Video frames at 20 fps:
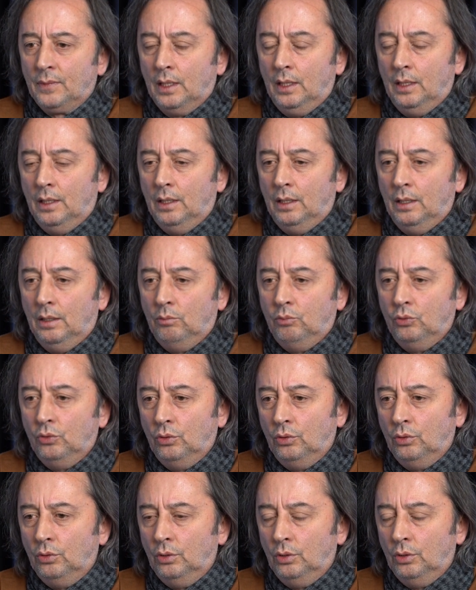e,
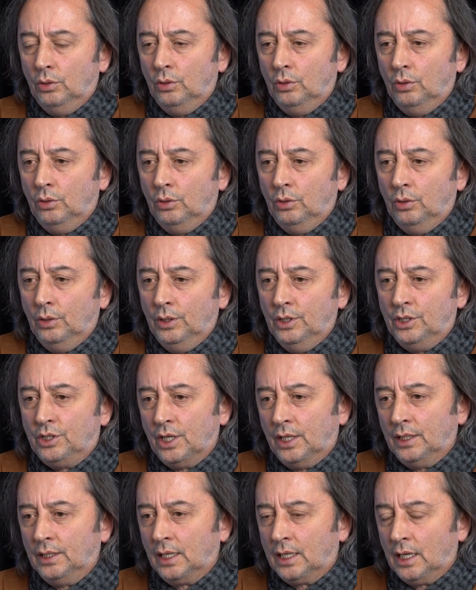bunun e,
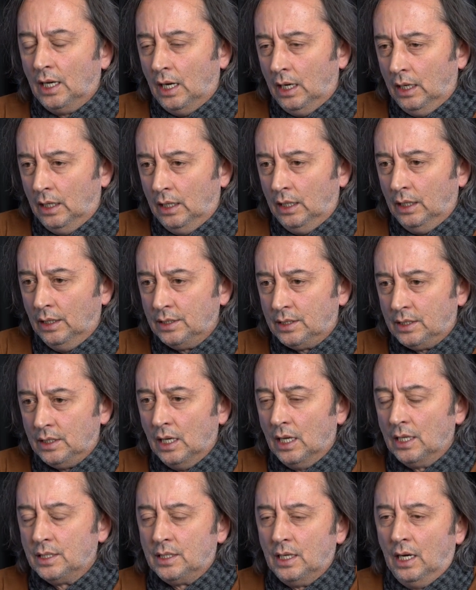içerideki e,
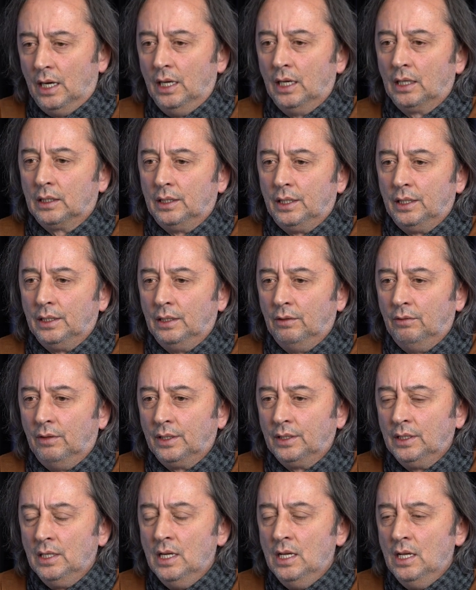siyasi ayakları da
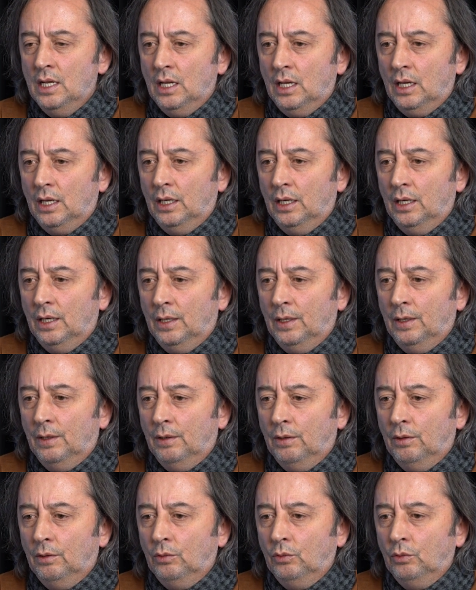var
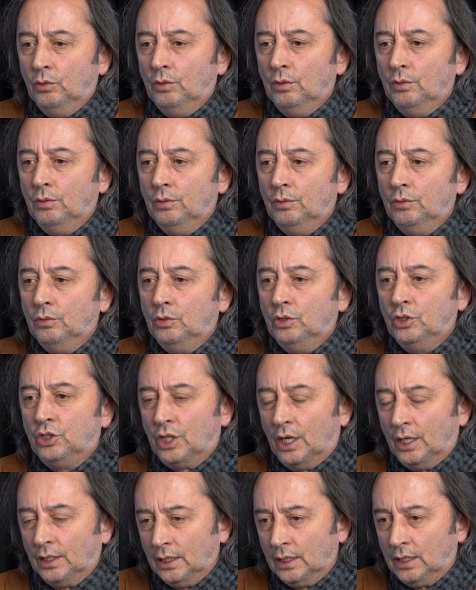e,
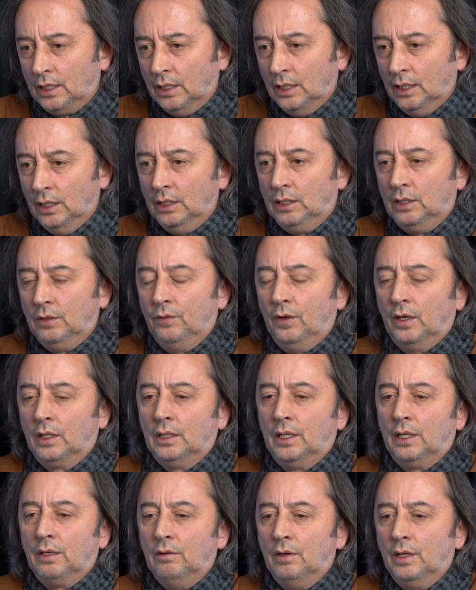dışarıdaki
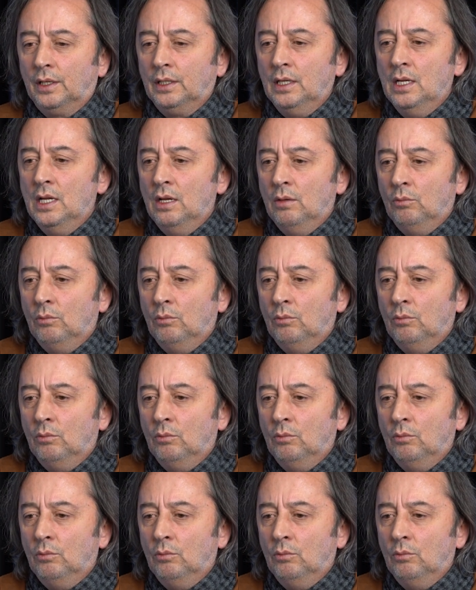ittifakları var.